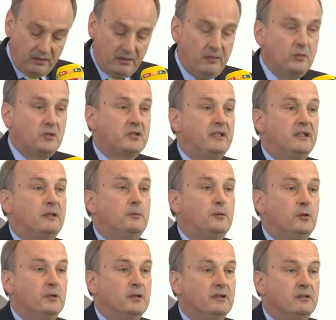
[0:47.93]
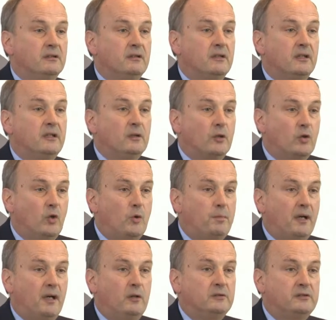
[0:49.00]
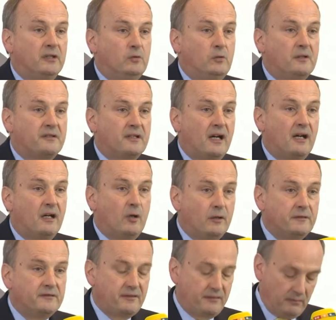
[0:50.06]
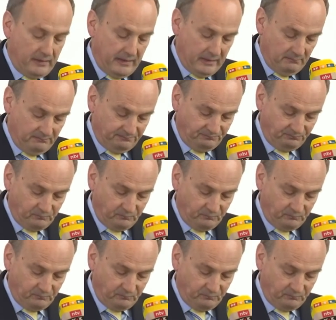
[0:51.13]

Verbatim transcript: den zuständigen Behörden in Europa und den USA offenzulegen.